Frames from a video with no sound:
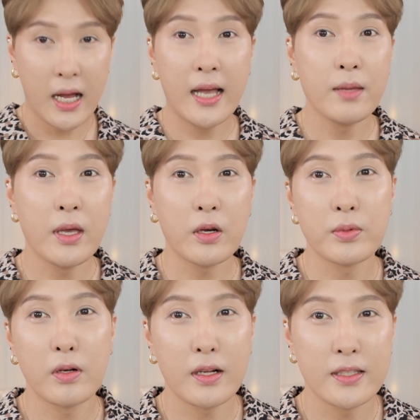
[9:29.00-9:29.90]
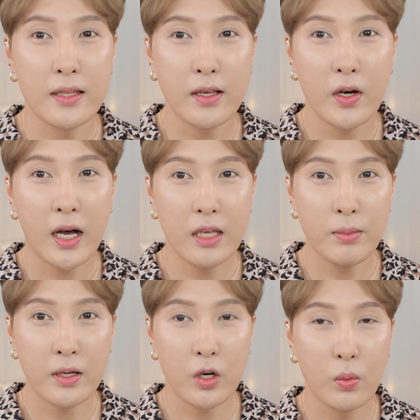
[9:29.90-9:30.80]
아이 메이크업 들어갈 텐데요. 아이
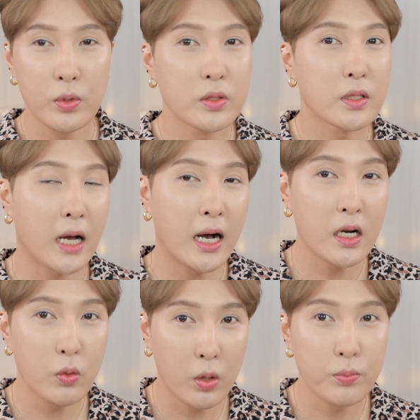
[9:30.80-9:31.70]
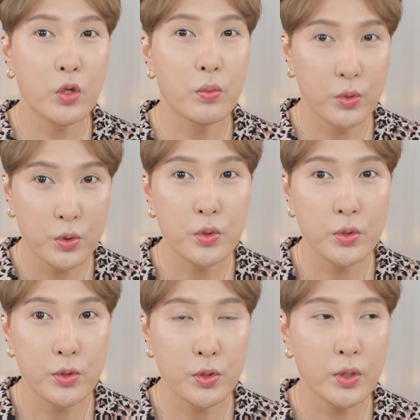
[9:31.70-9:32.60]
메이크업은 가을 웜톤
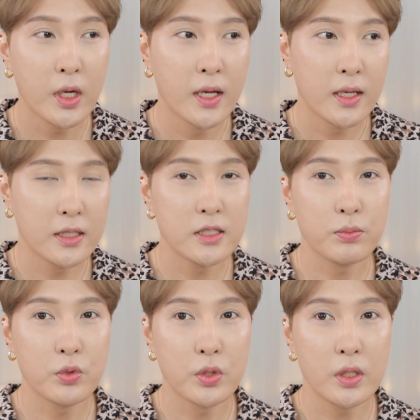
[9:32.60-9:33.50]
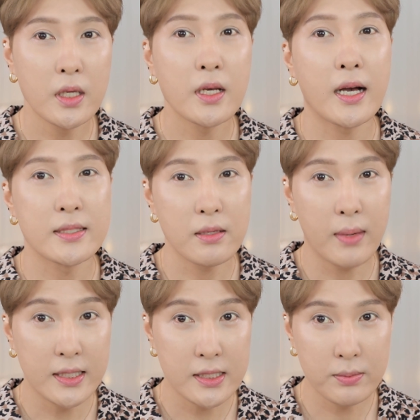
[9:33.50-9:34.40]
뮤트 이신 분들이 가장
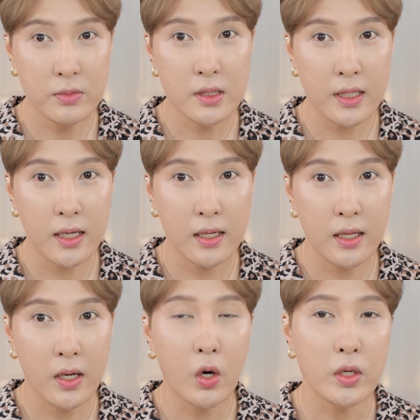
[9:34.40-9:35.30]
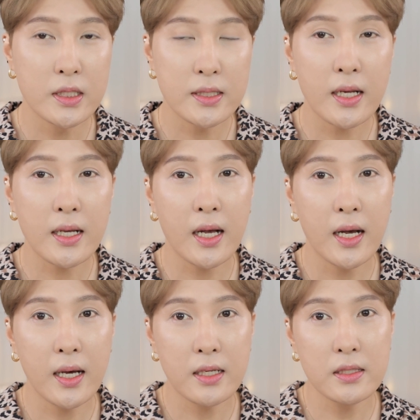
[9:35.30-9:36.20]
많이 짚는 색깔이에요. 이
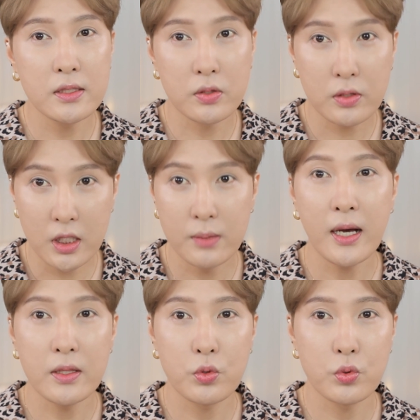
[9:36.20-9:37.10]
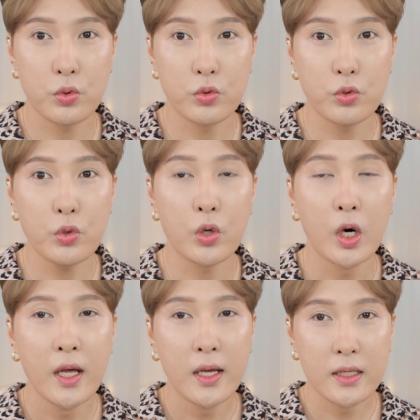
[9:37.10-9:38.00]
색깔을 저는 기반으로 두고
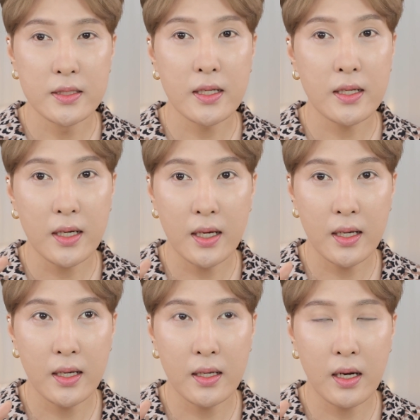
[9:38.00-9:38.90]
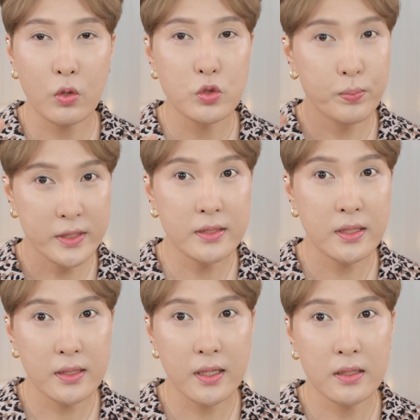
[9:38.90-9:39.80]
이 색깔하고 좀
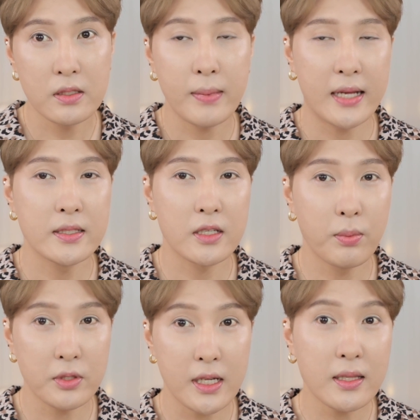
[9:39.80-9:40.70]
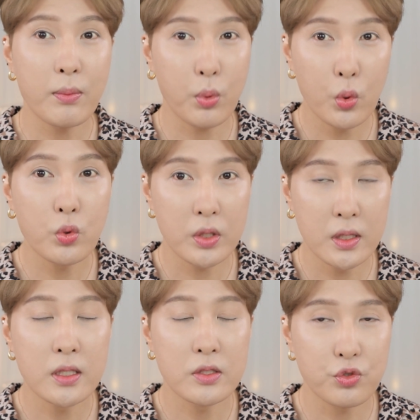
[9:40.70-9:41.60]
비슷한 색깔들을 많이 이렇게 사다 모으고
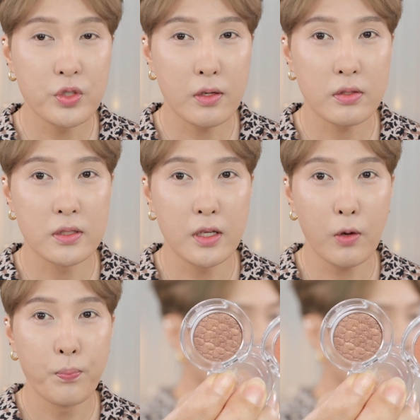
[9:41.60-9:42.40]
있는 중이거든요.